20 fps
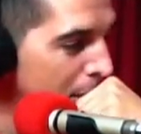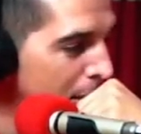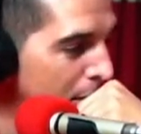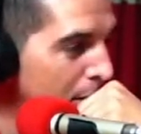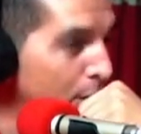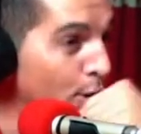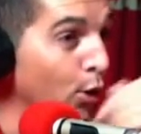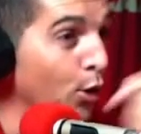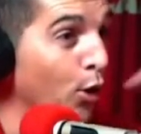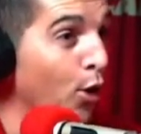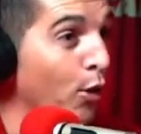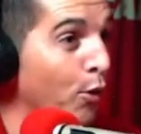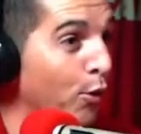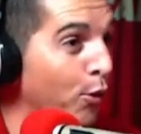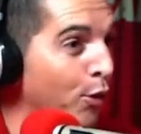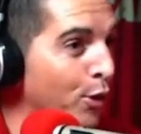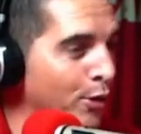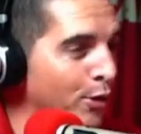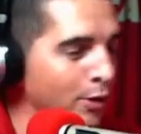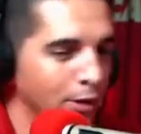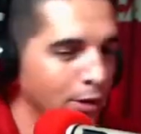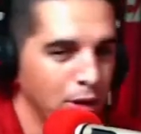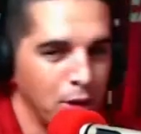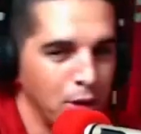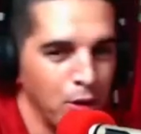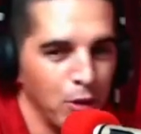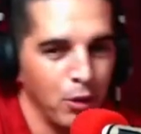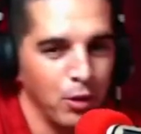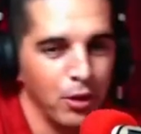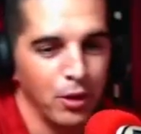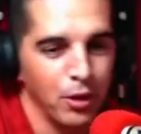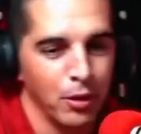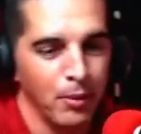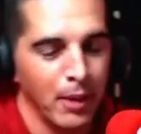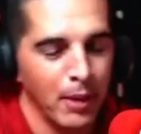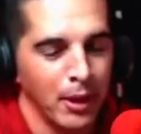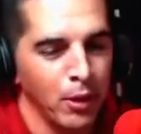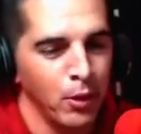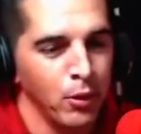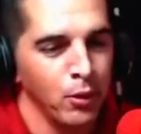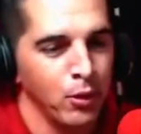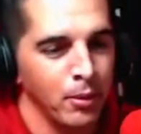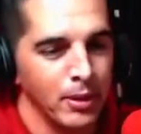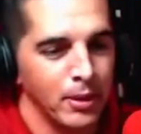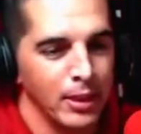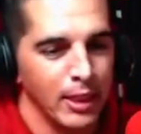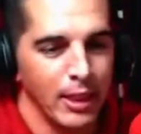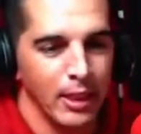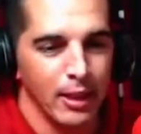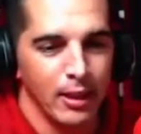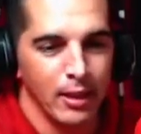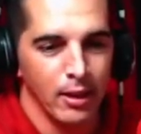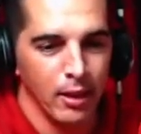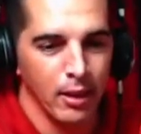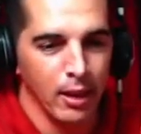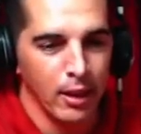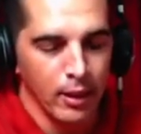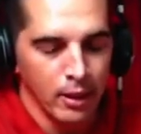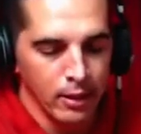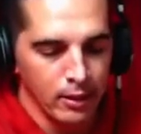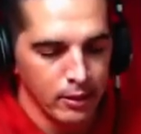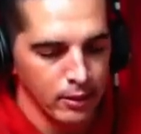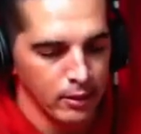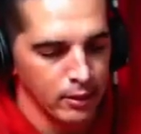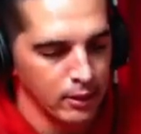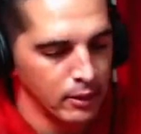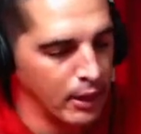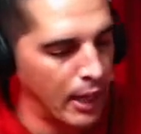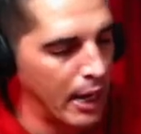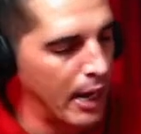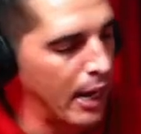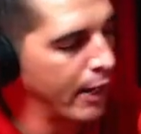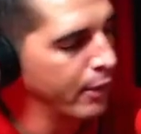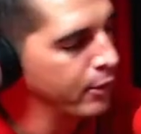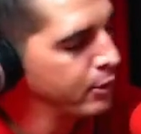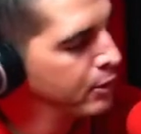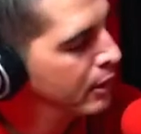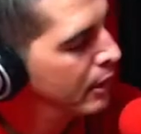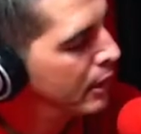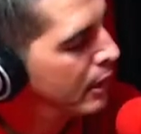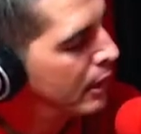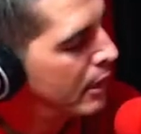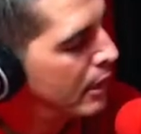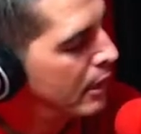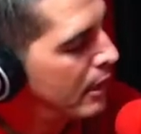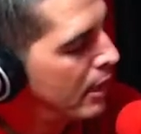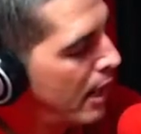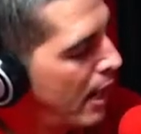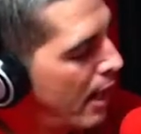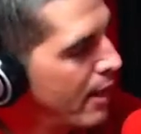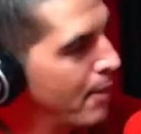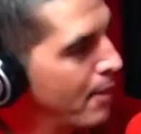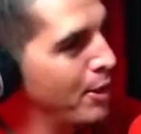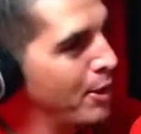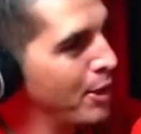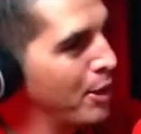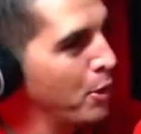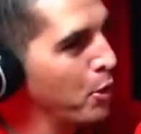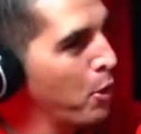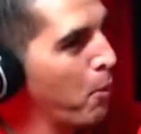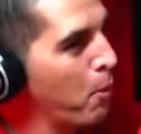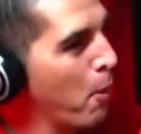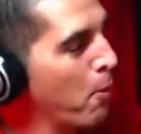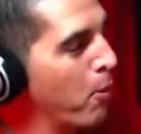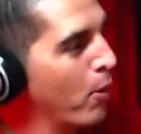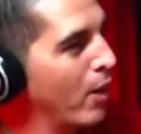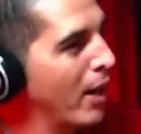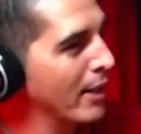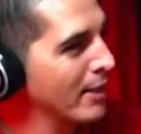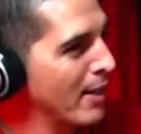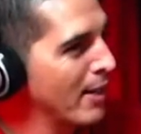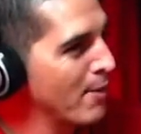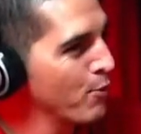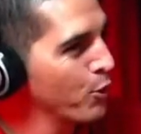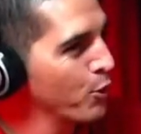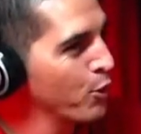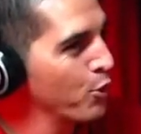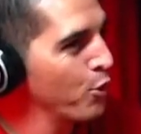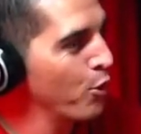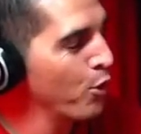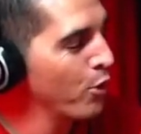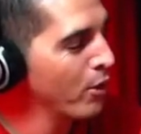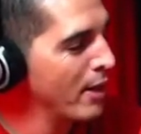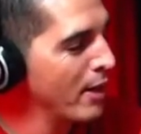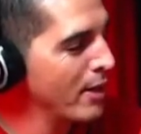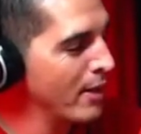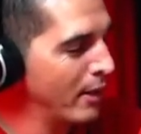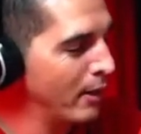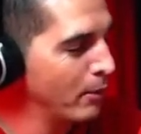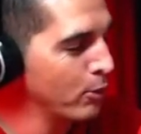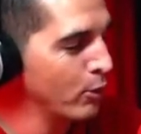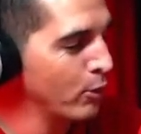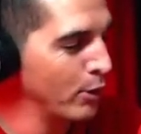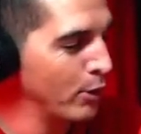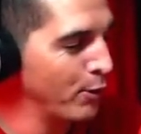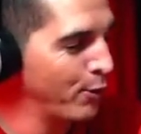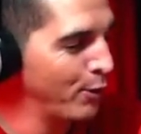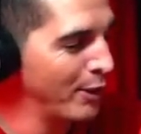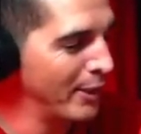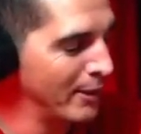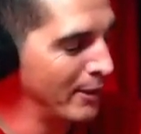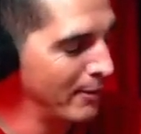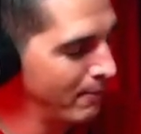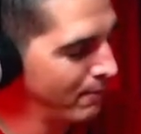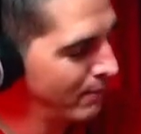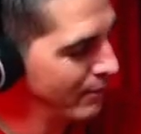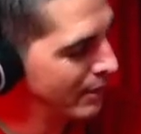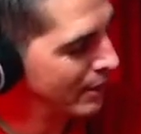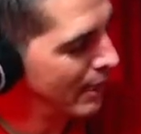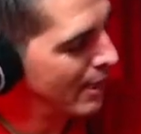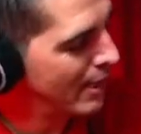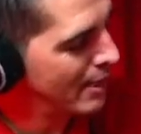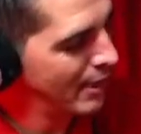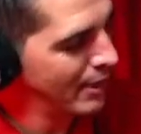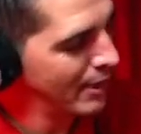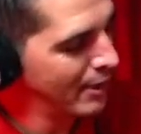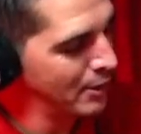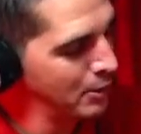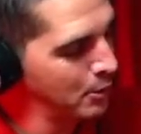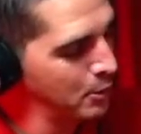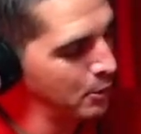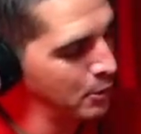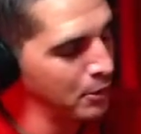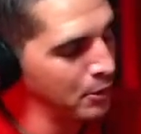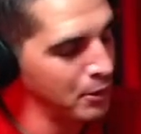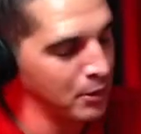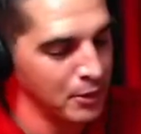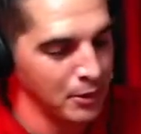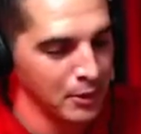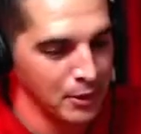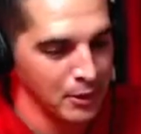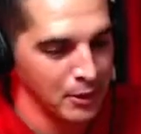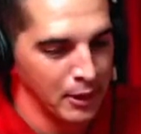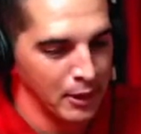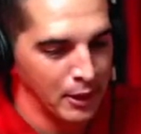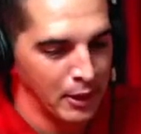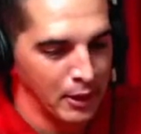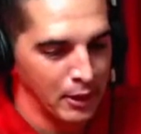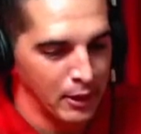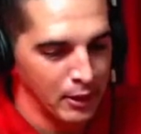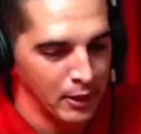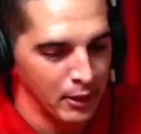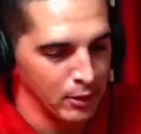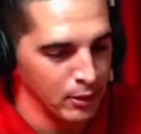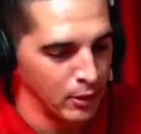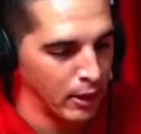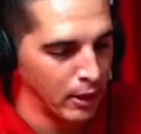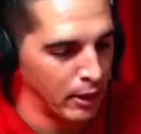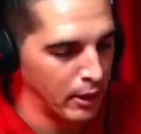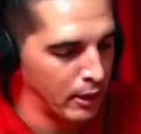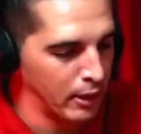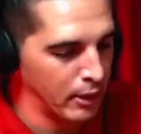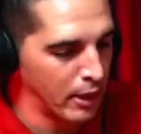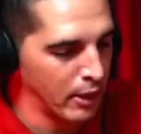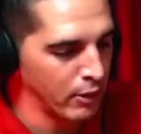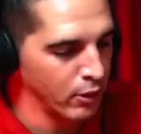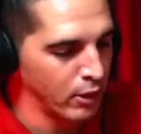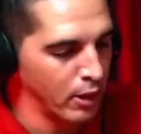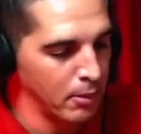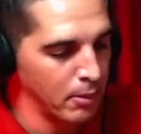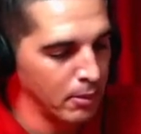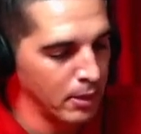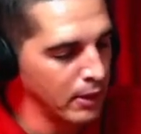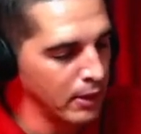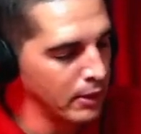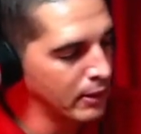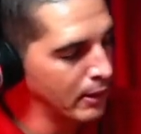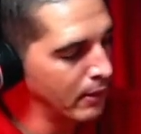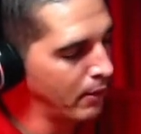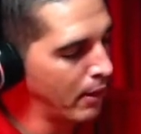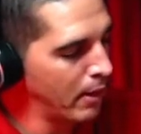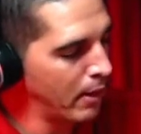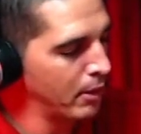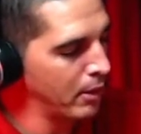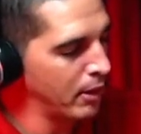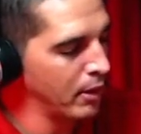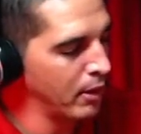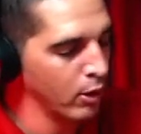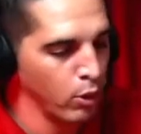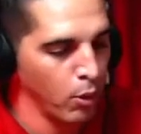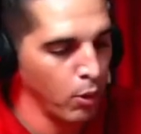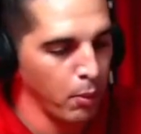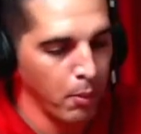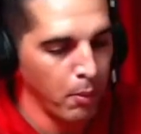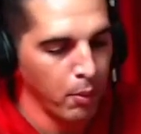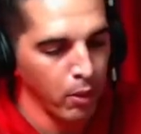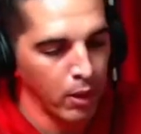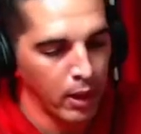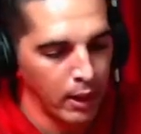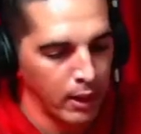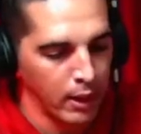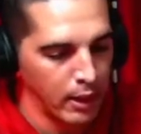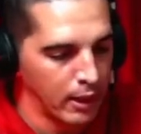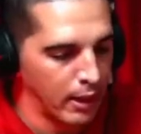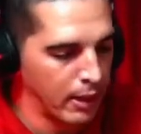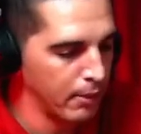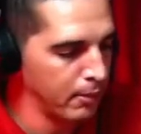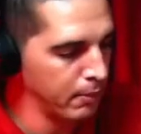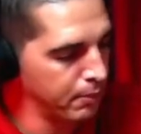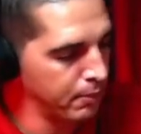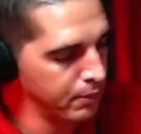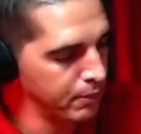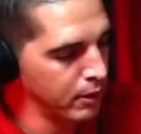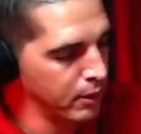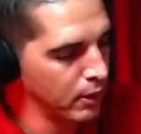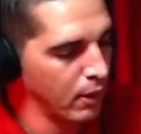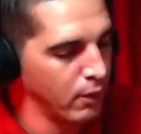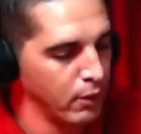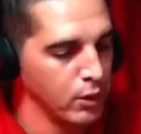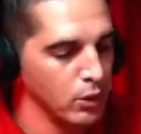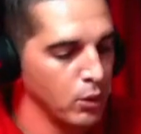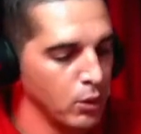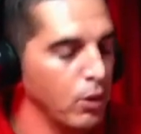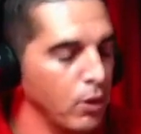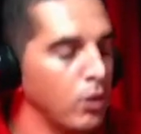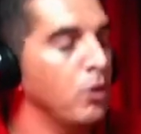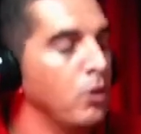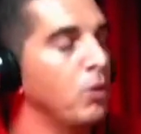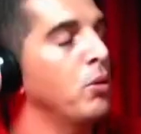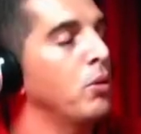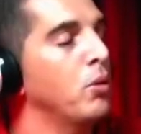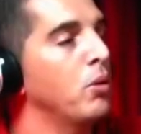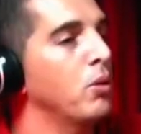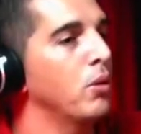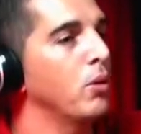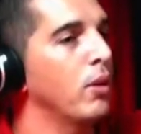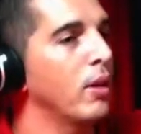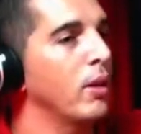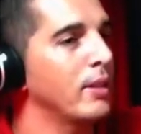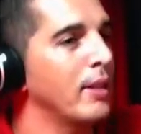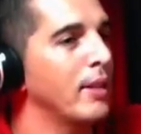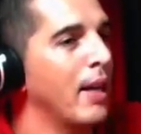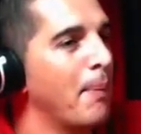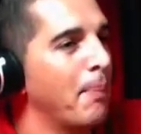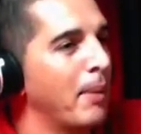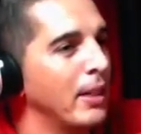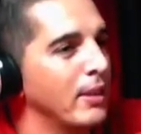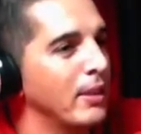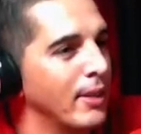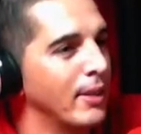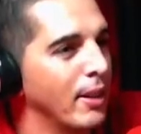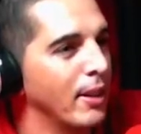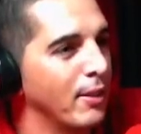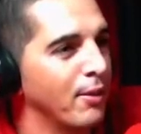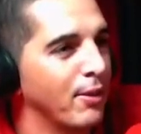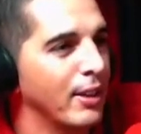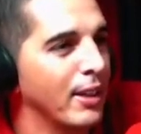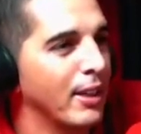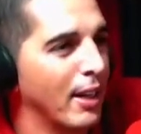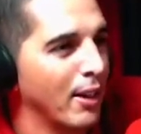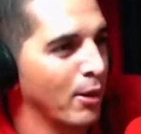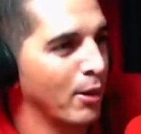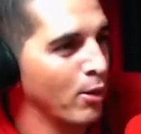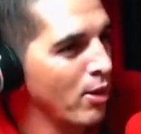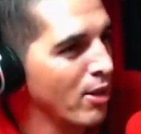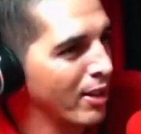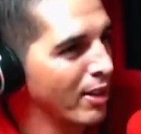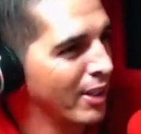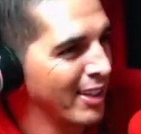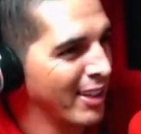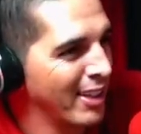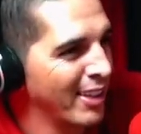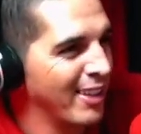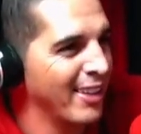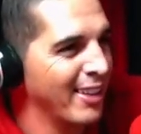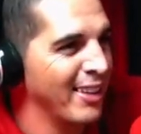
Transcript: E eu logo fui num senhor, como é que é o nome dele? É da, da rádio. Aí a menina do popular saindo do jogo, ganhamos. Quando foi não, sair ali no, na, na zona mista, a menina do popular lá entrevistou e o, esse rapaz veio. Eu falei, agora, né?